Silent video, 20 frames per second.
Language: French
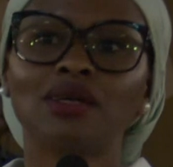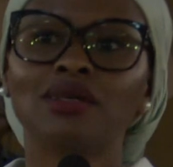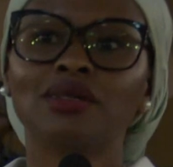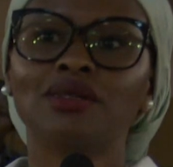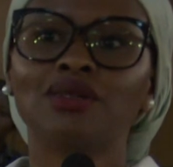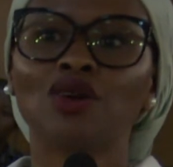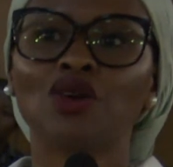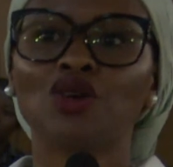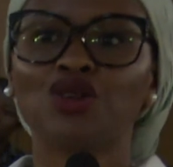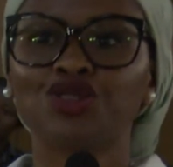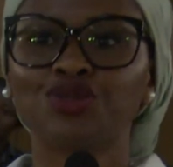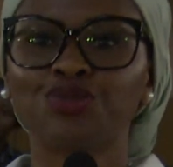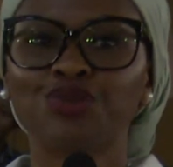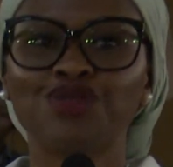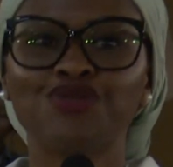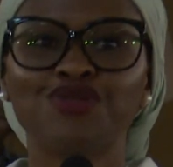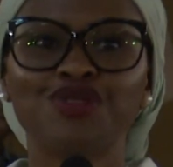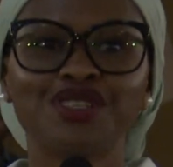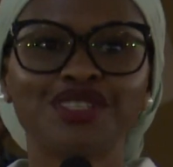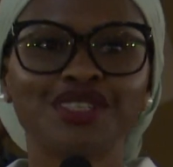Donc je peux
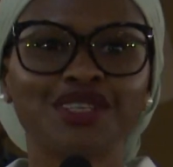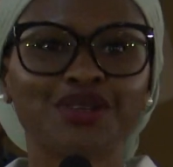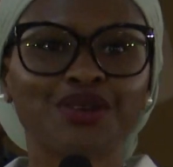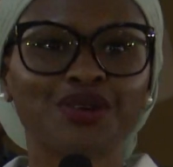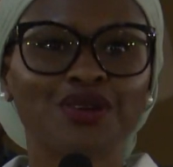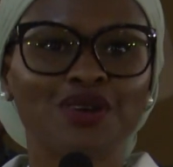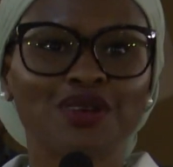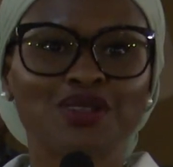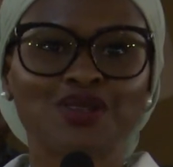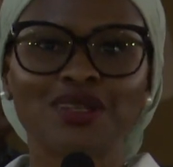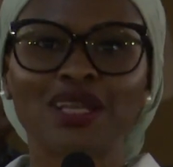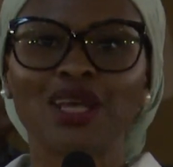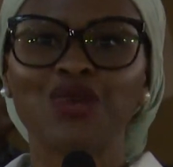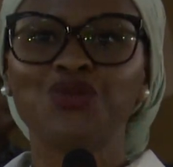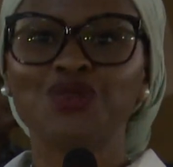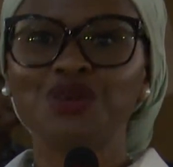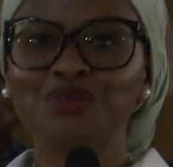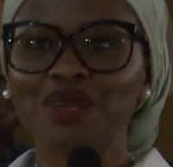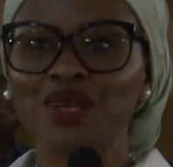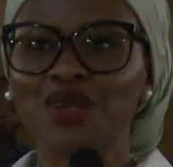vous dire que lorsque les
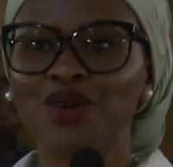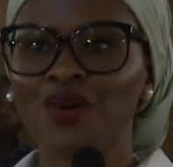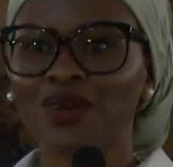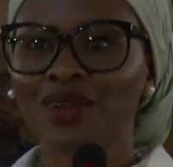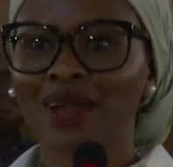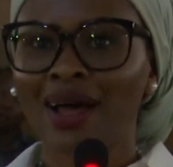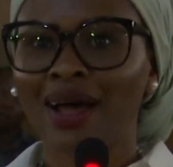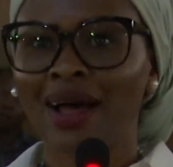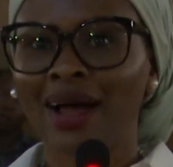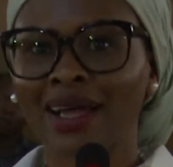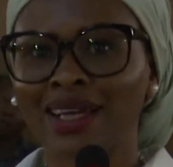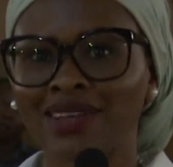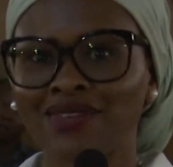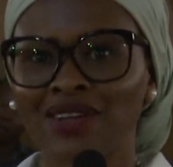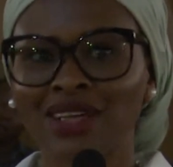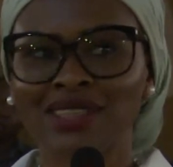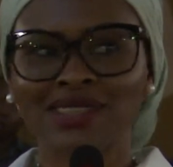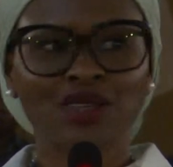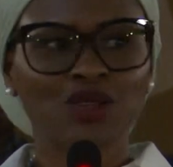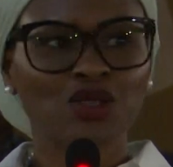8 millions là
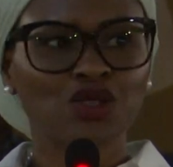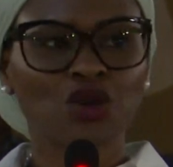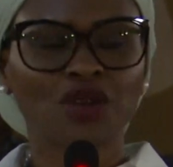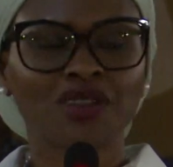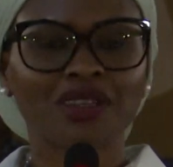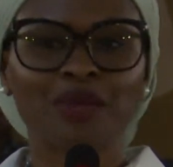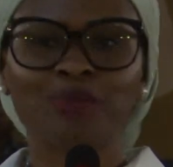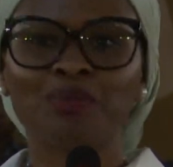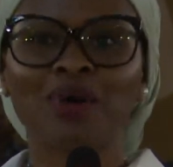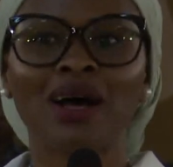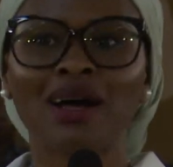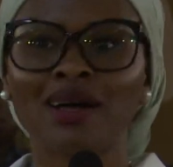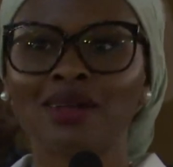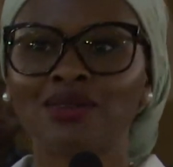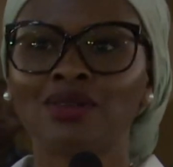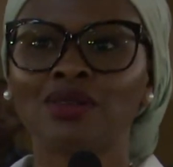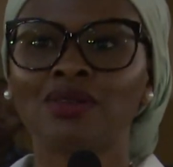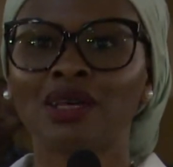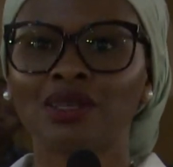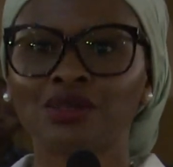arrivaient, ça ne sortait pas
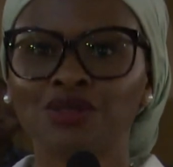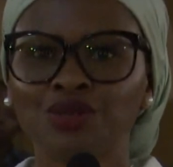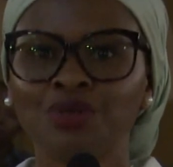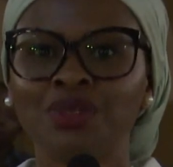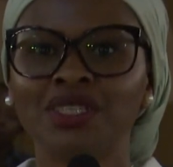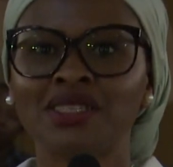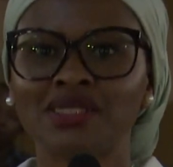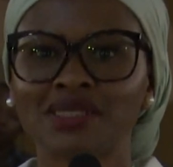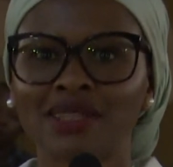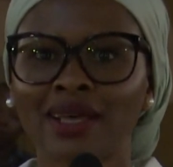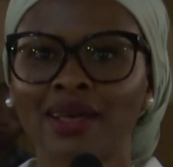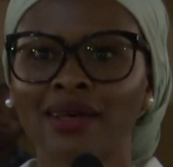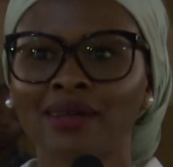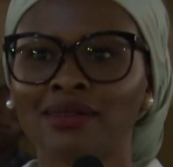du ministère.